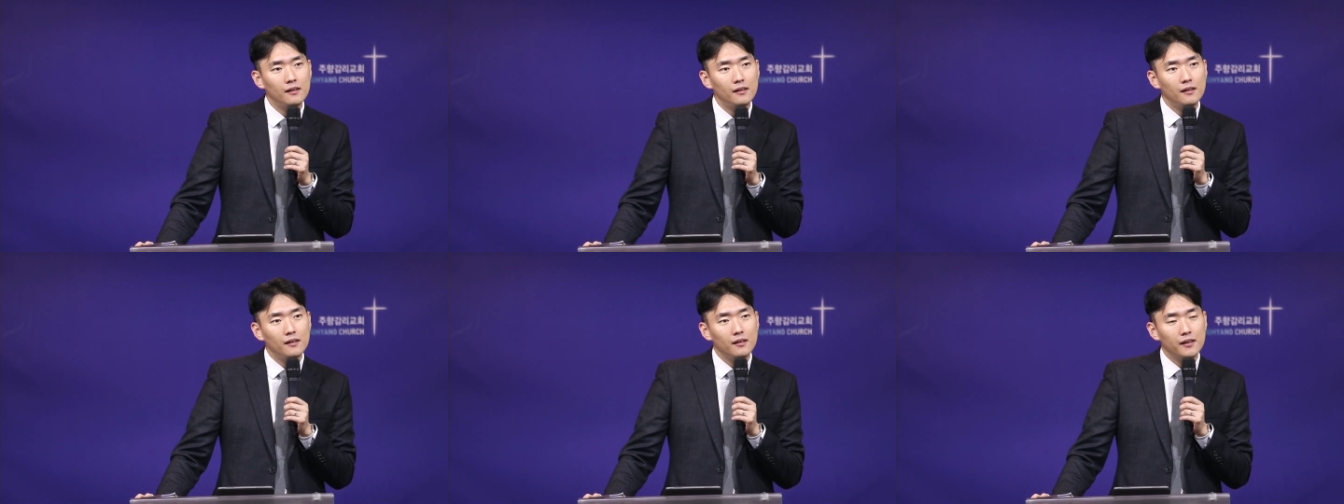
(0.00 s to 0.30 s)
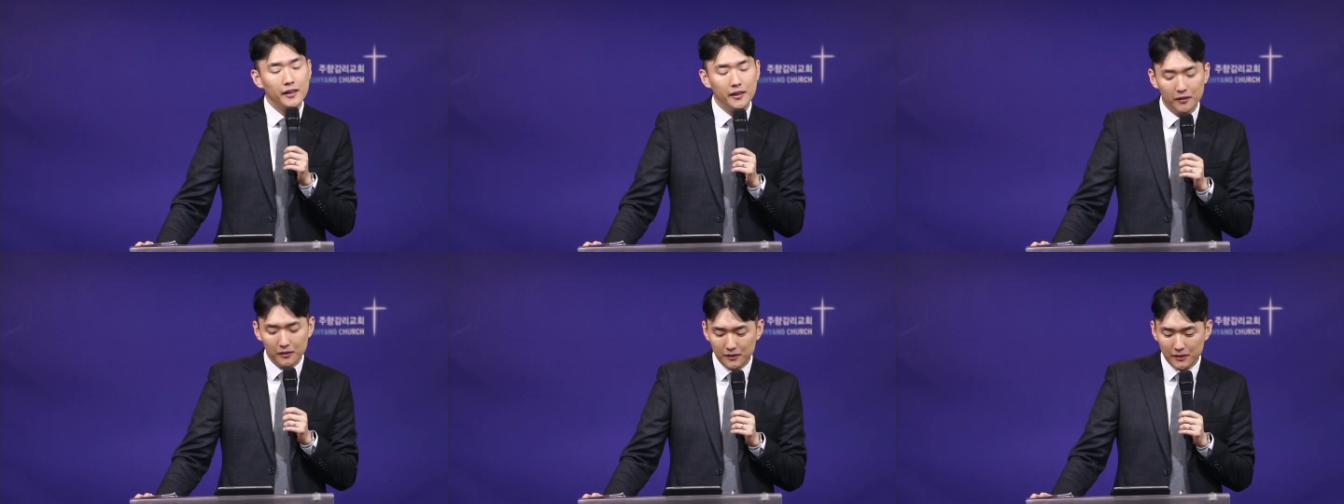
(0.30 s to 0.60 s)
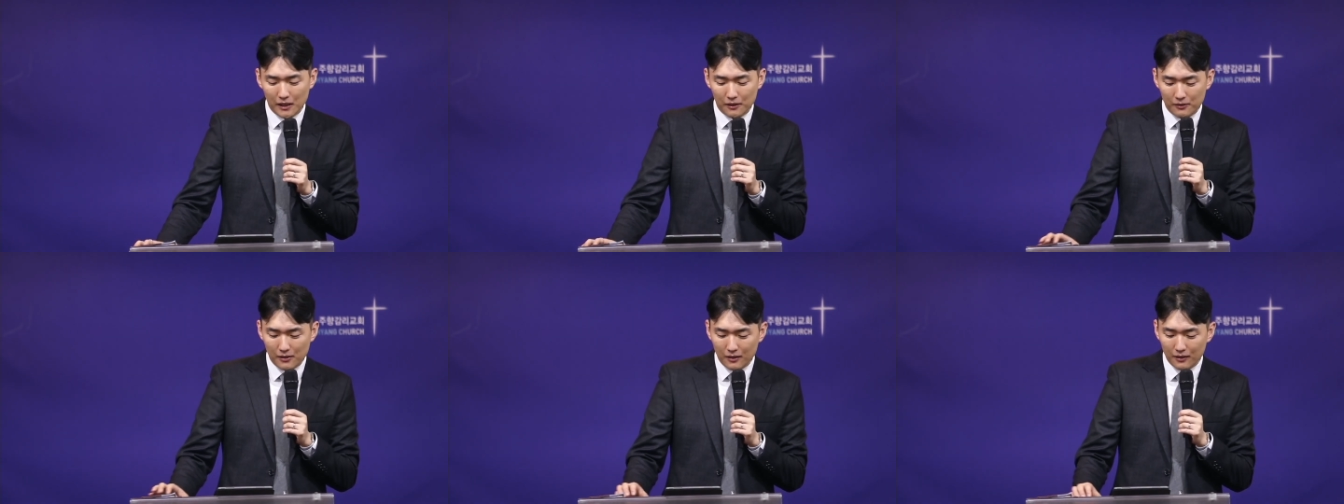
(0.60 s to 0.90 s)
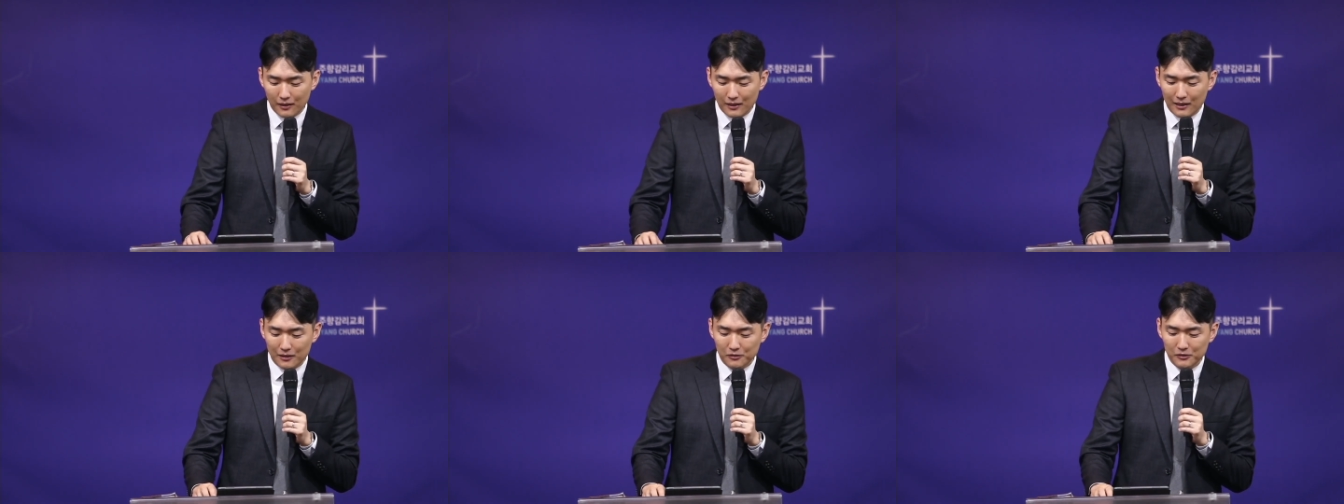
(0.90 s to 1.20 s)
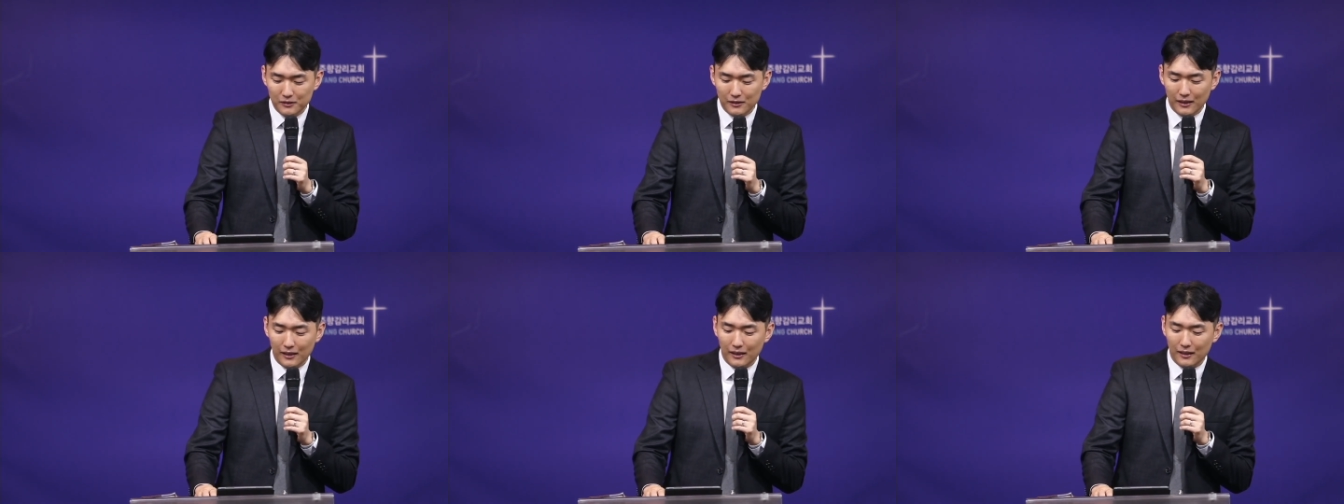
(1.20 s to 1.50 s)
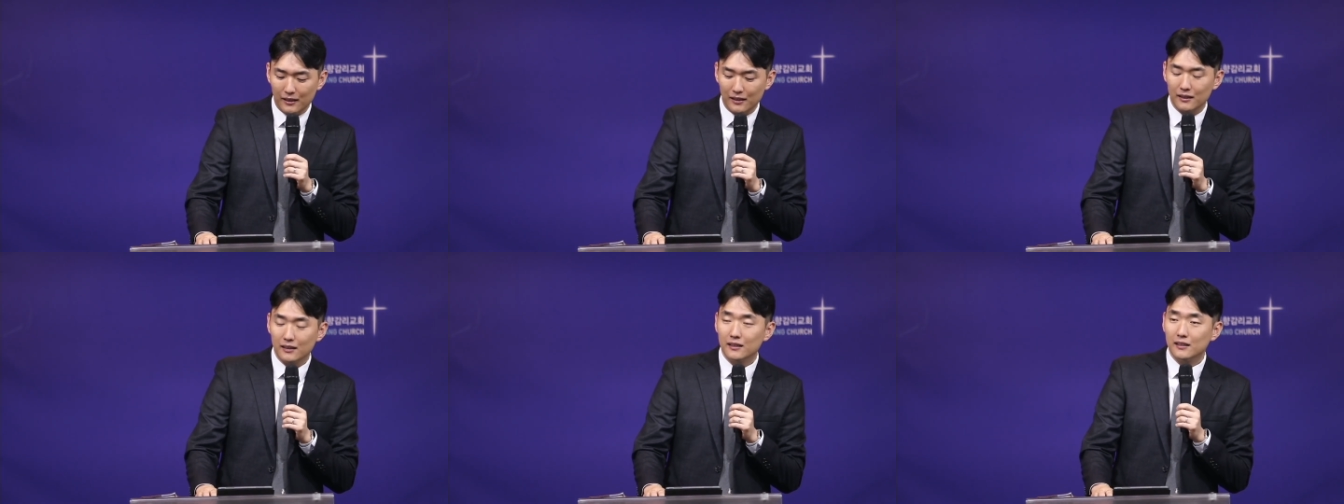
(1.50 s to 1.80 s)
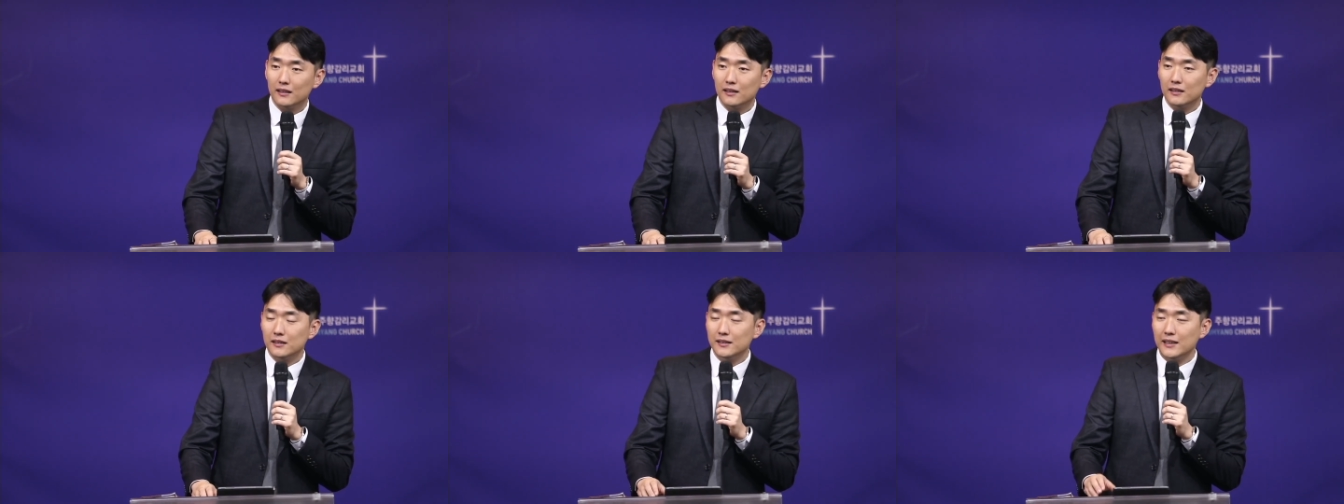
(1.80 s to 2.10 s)
이런 상황 가운데
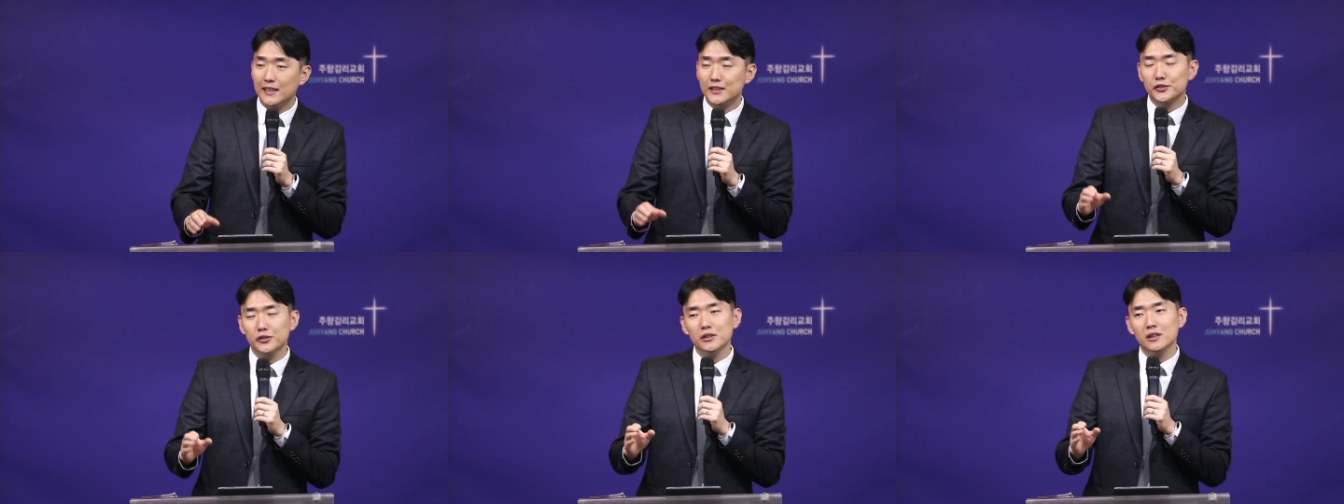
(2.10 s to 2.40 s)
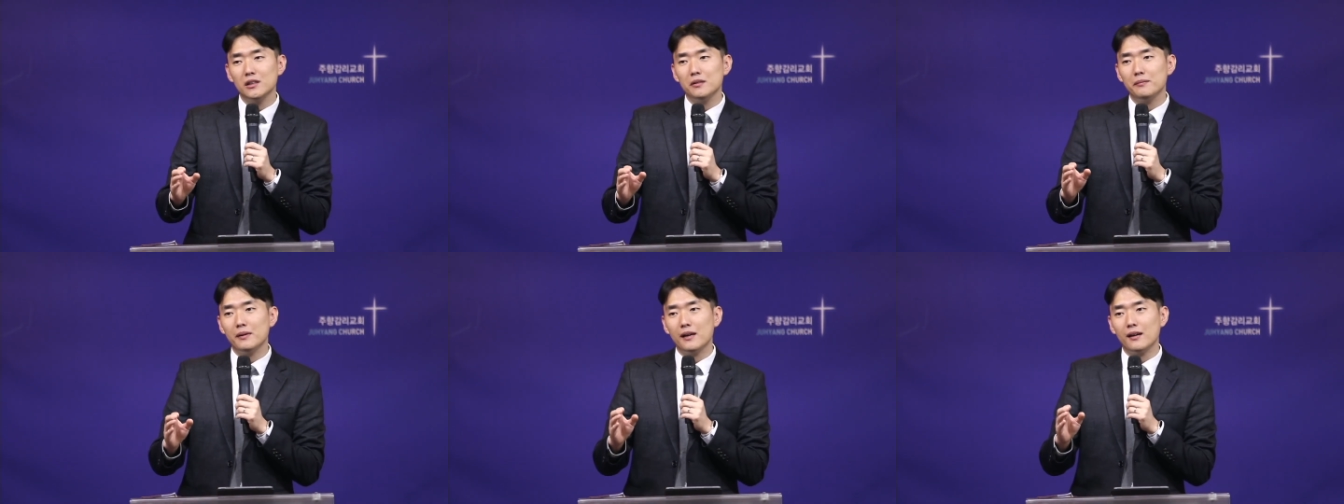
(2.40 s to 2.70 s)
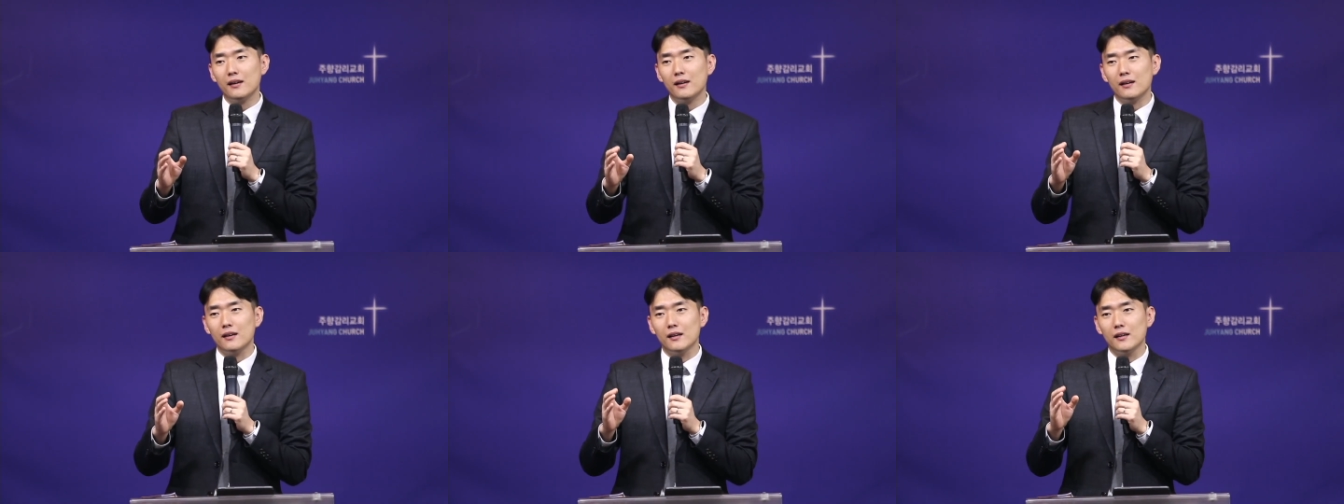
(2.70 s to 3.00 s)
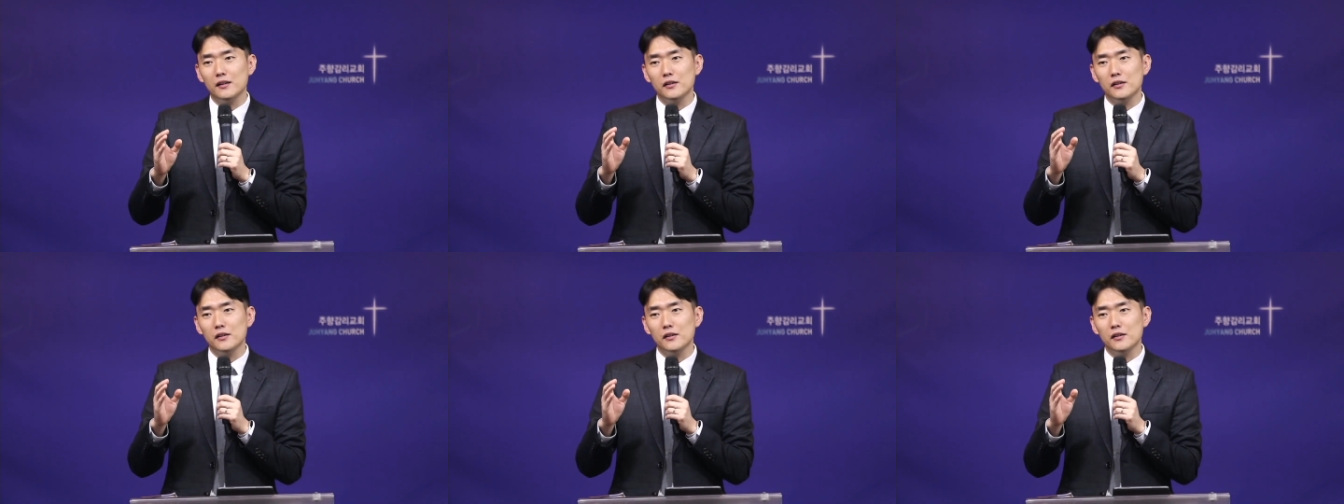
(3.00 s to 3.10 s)
예수님의